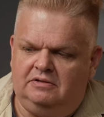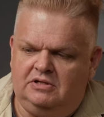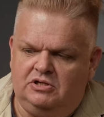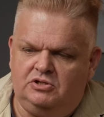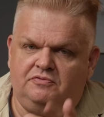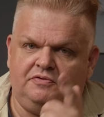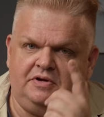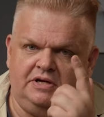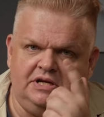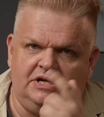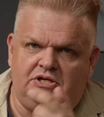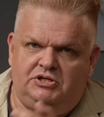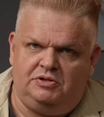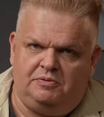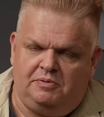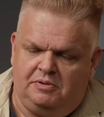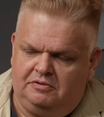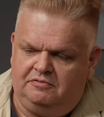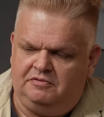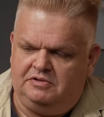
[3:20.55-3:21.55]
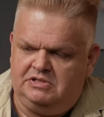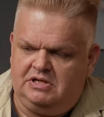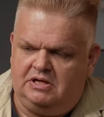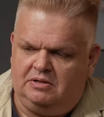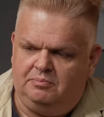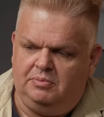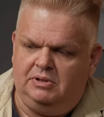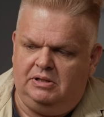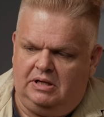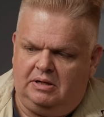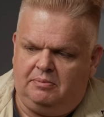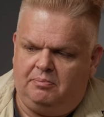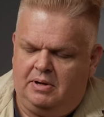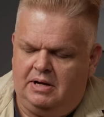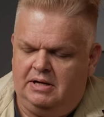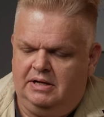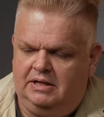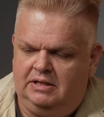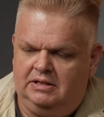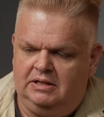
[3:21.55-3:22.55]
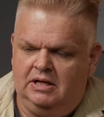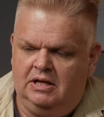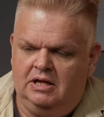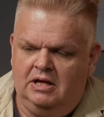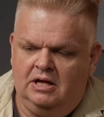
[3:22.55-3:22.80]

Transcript: Даже в «Ходячих мертвецах» был арбалет.